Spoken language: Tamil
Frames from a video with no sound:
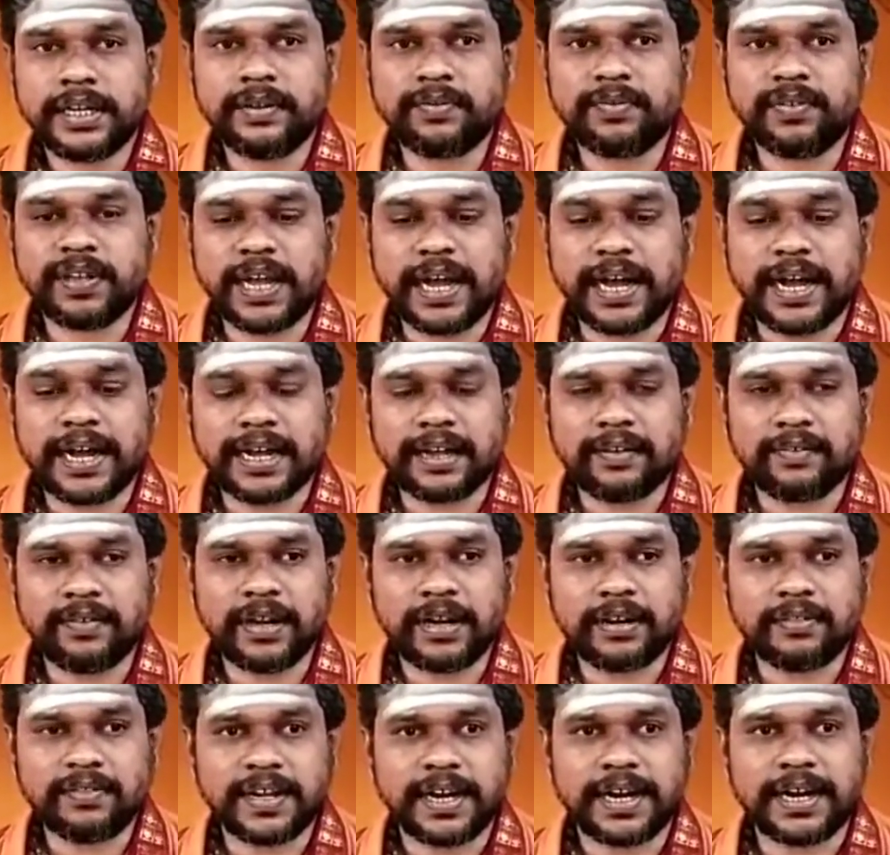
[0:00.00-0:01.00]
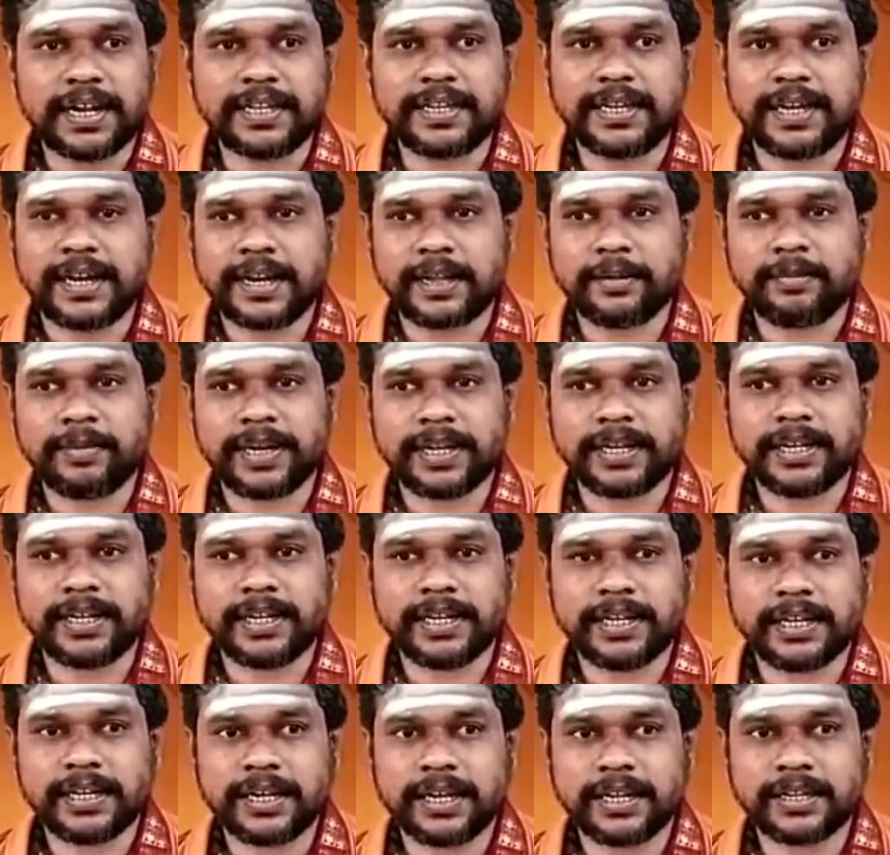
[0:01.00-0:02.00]
இவ்யாக வேள்வியானது நடைபெற
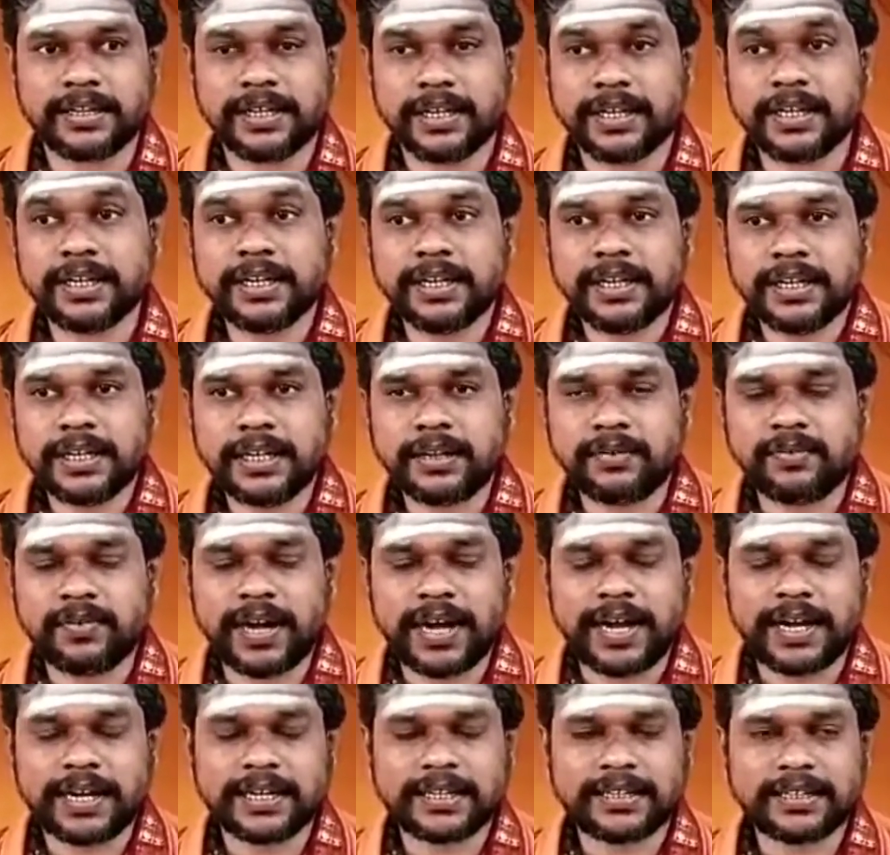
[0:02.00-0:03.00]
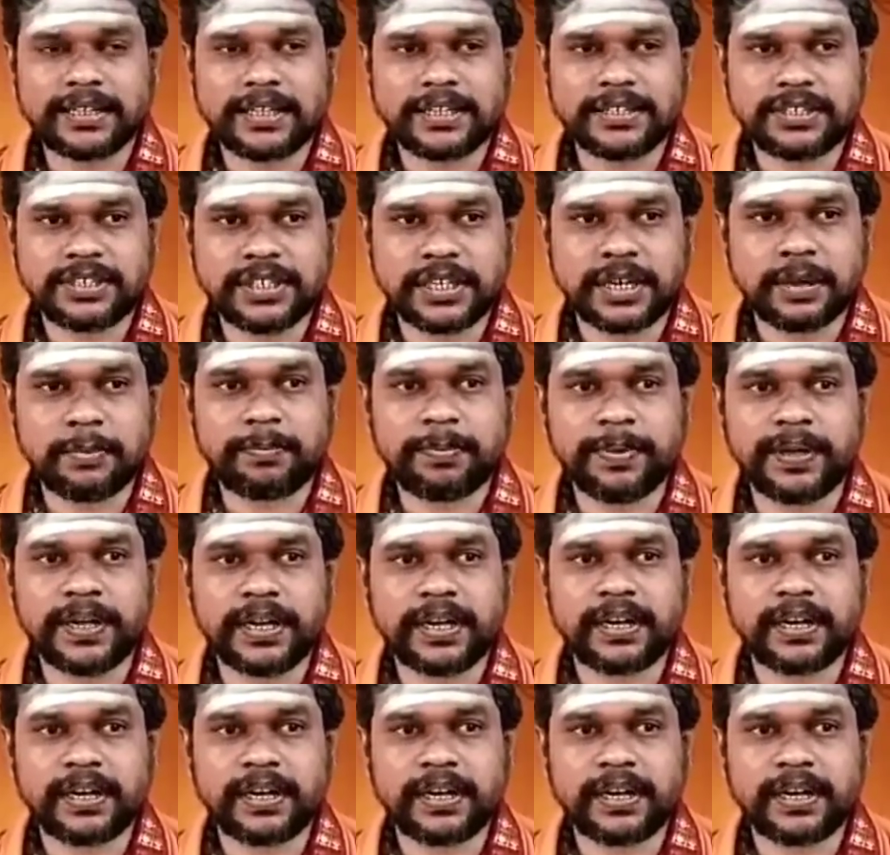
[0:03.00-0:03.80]
இருக்கிறது இவ்வாகத்தின் சிறப்பு